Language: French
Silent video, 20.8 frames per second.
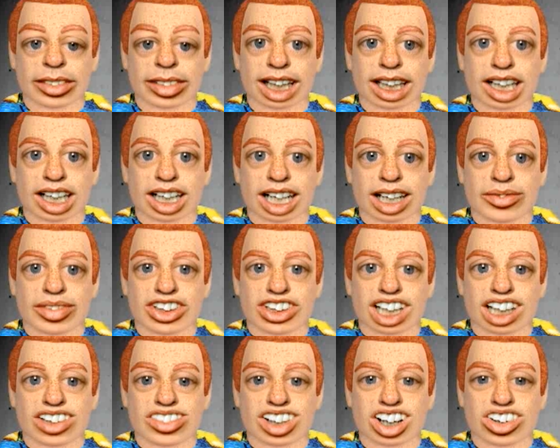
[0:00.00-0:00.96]
Ben là,
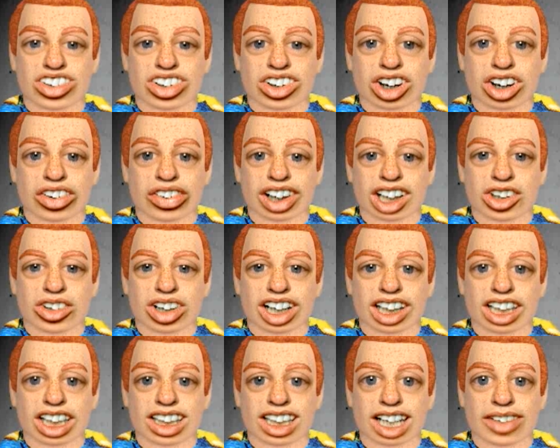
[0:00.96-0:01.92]
habituellement, on fait quoi
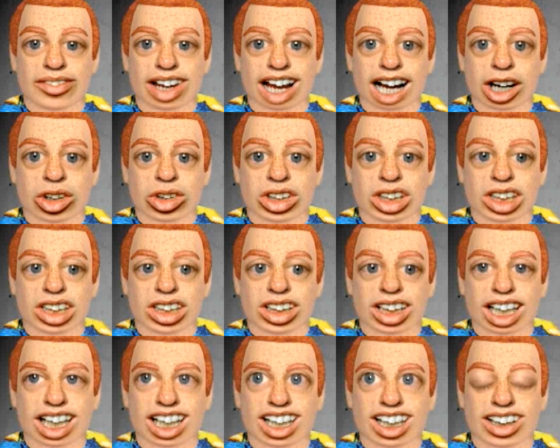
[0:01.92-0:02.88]
avec une lime à là?
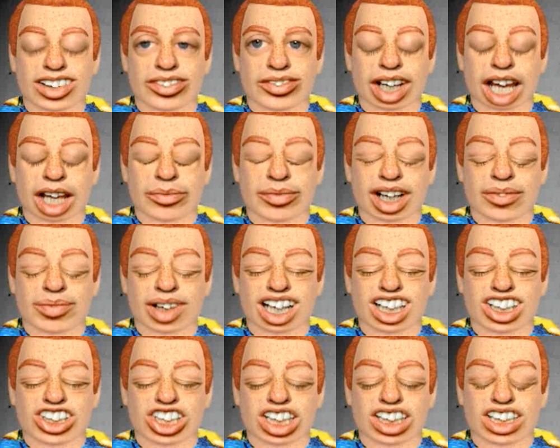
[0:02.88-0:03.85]
Hein?
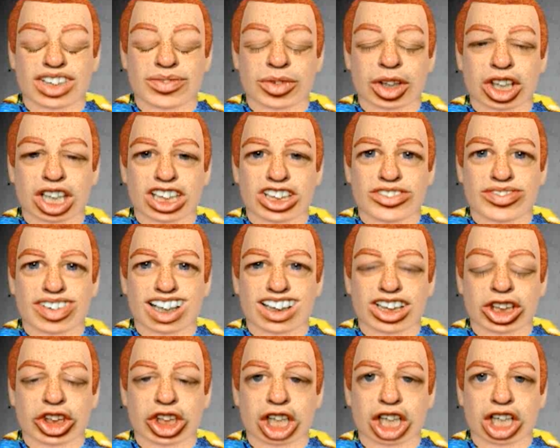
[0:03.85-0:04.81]
Pensez un petit peu, la smart,
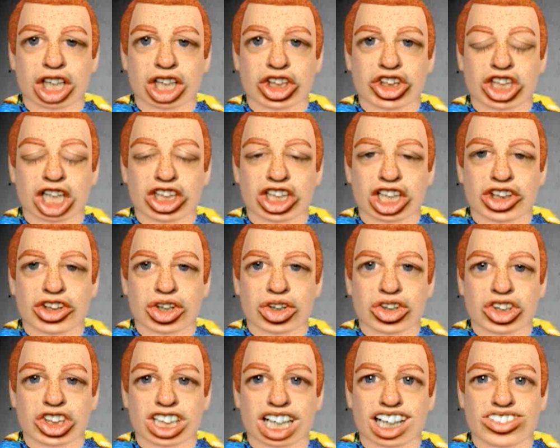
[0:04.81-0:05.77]
je te donne
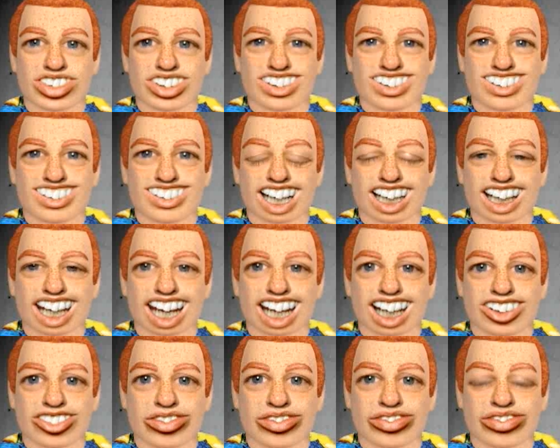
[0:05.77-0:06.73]
deux chances,
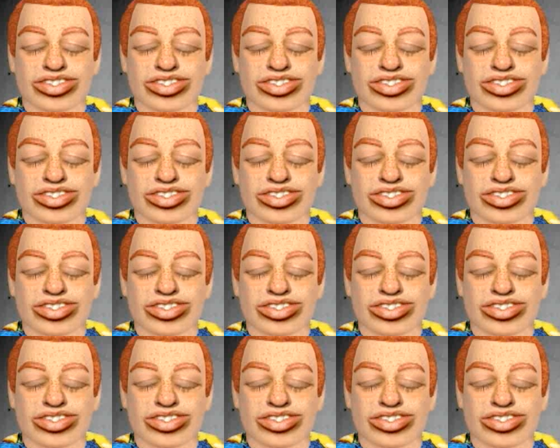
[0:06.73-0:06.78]
OK?